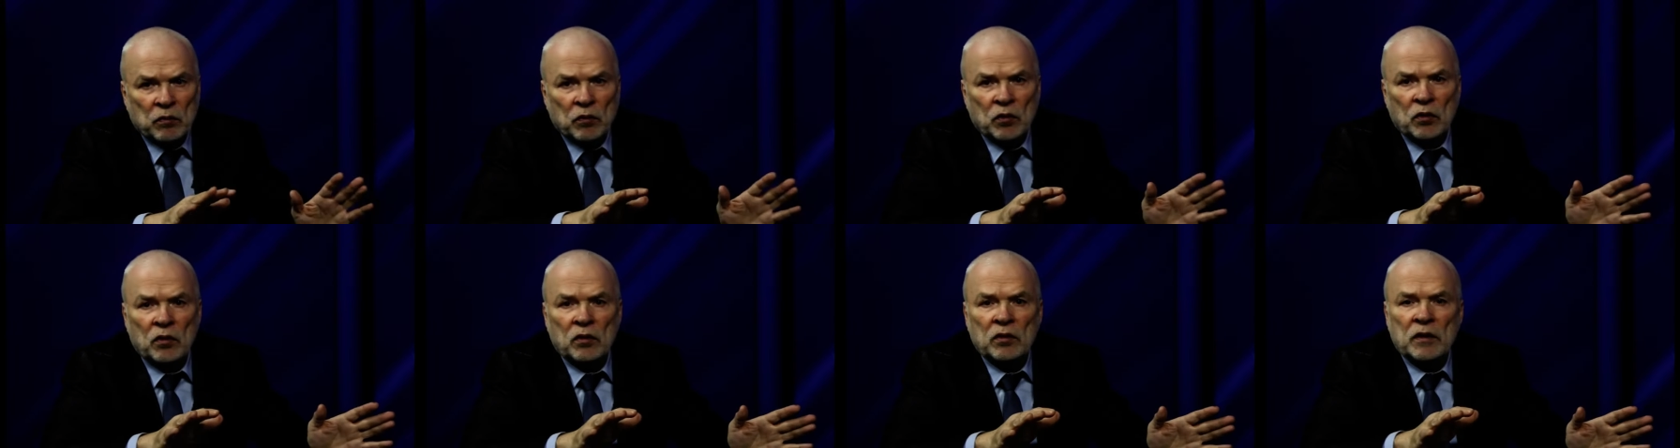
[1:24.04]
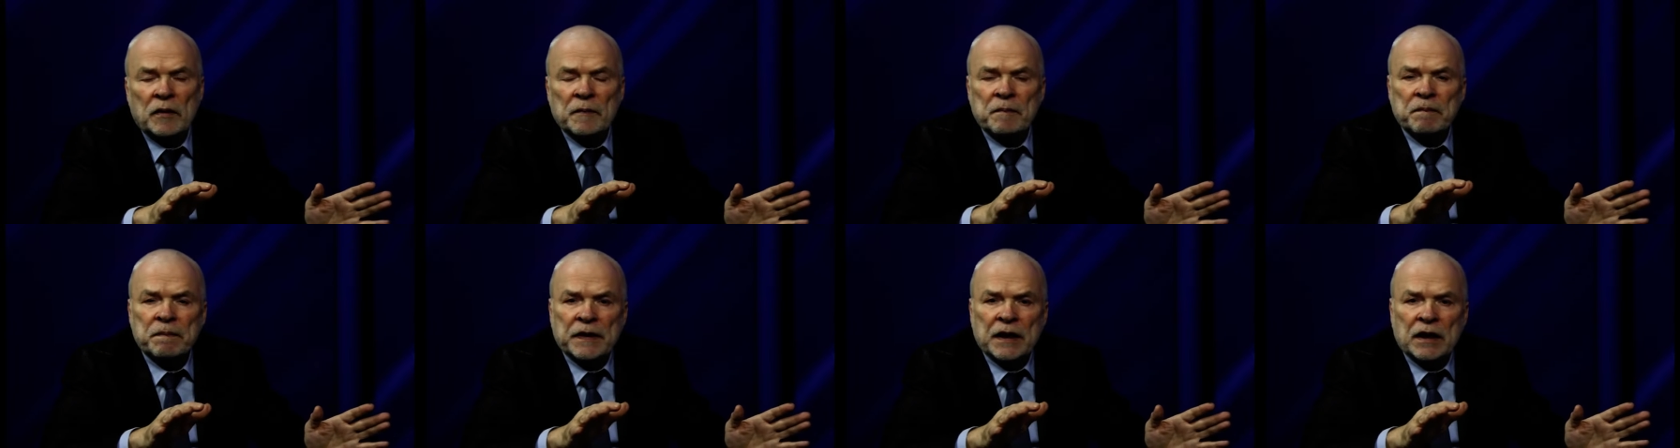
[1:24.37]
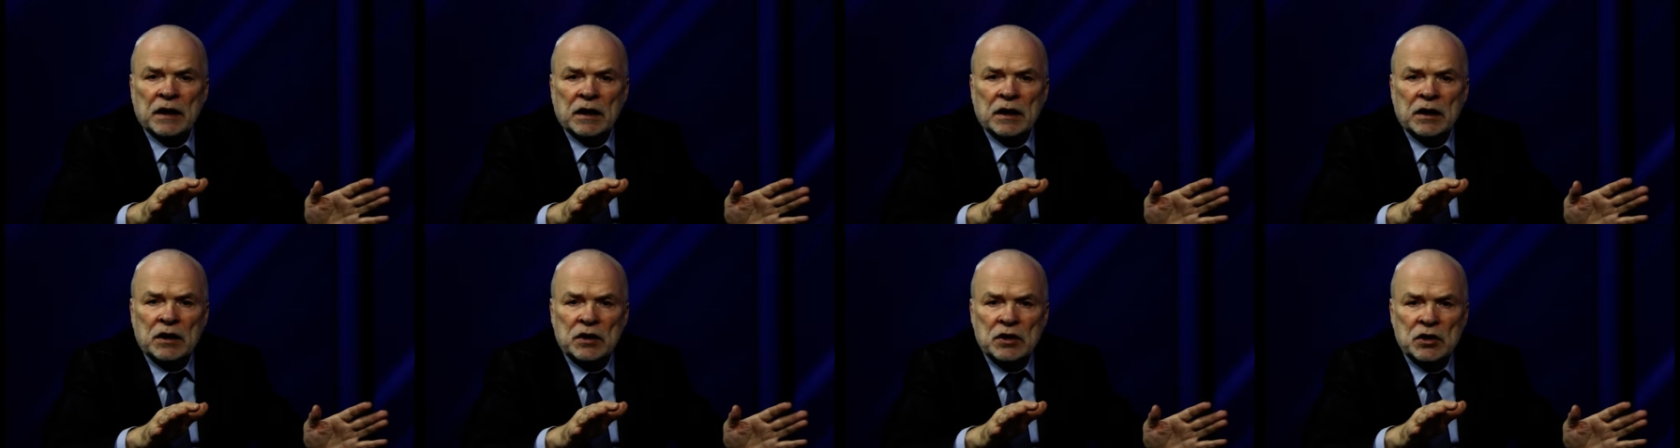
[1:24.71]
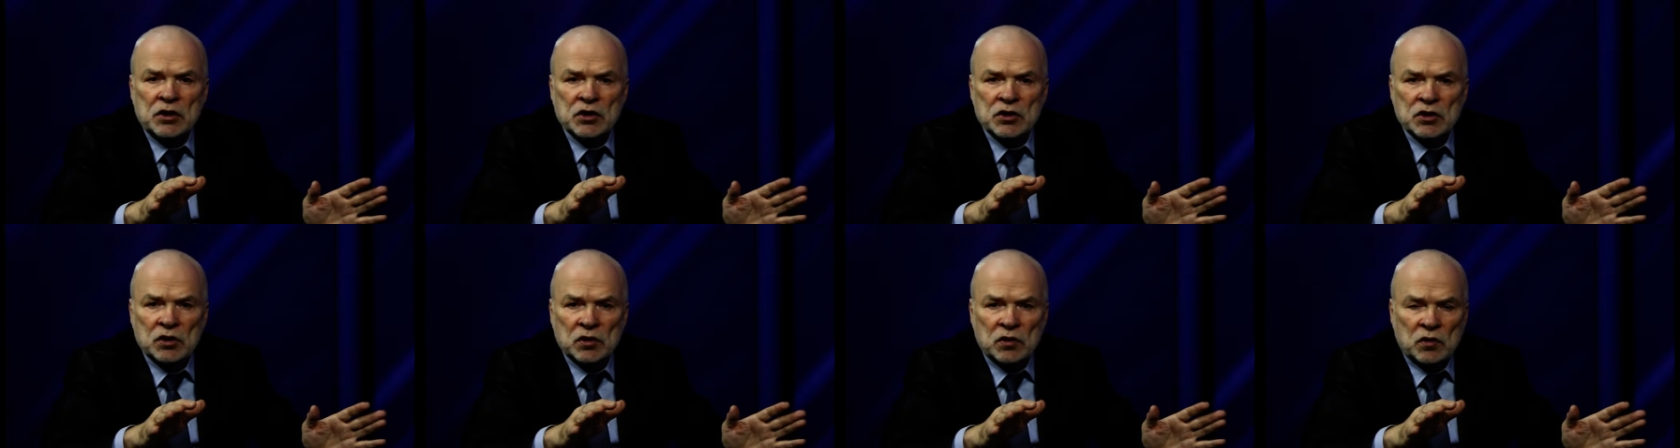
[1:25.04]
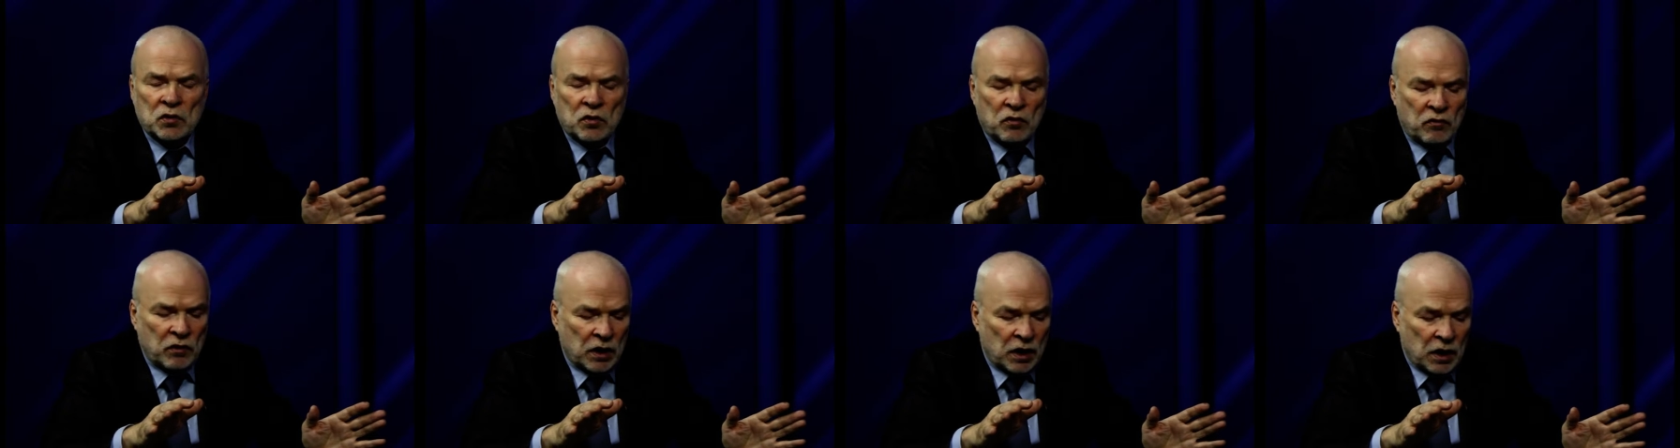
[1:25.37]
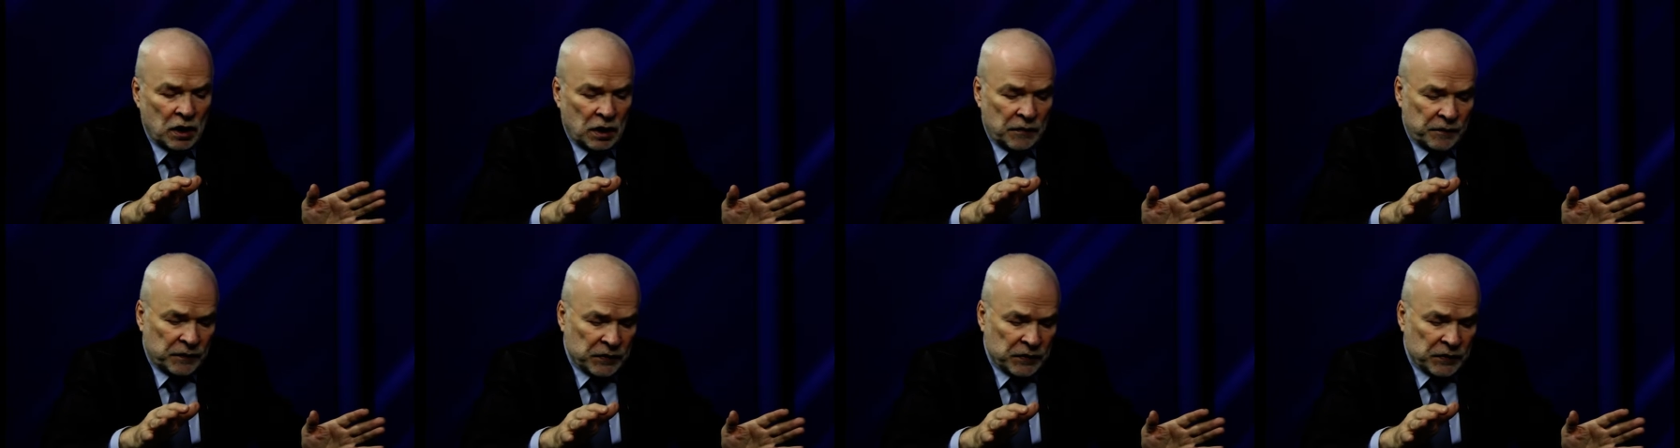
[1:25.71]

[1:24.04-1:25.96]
мол, э, ни слова.